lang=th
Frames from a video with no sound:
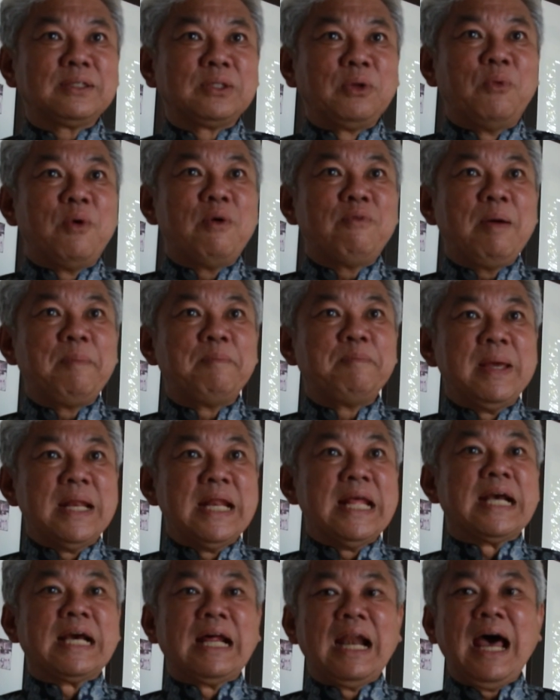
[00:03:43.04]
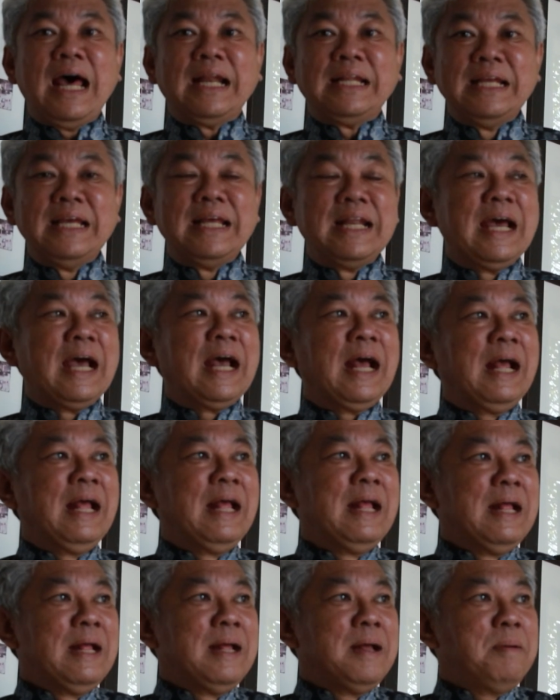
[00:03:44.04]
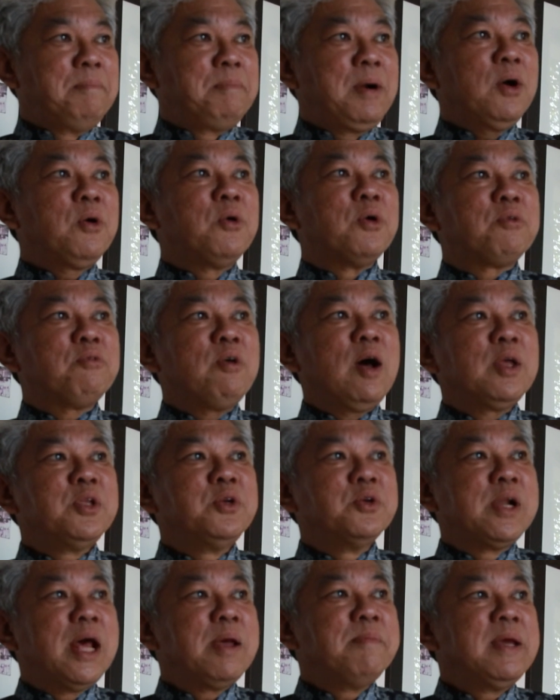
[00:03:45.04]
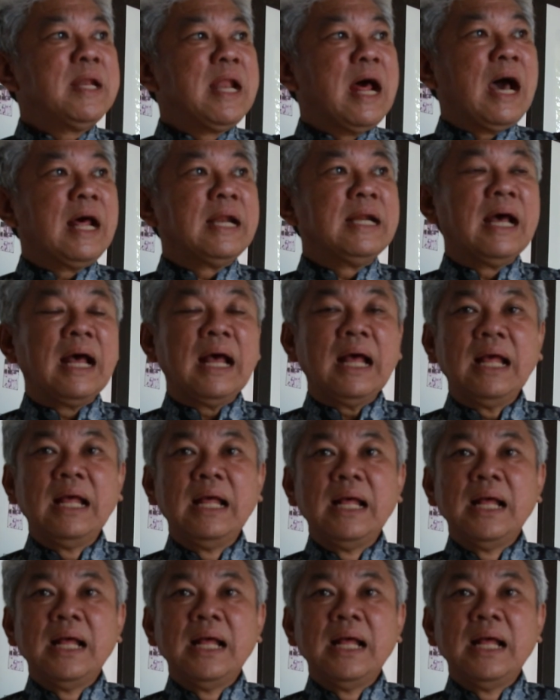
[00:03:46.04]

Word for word: ตัวว่าเป็นเอกราชอย่างเงี้ยนะฮะ ปรากฏว่าอยู่ได้ไม่นานฮะ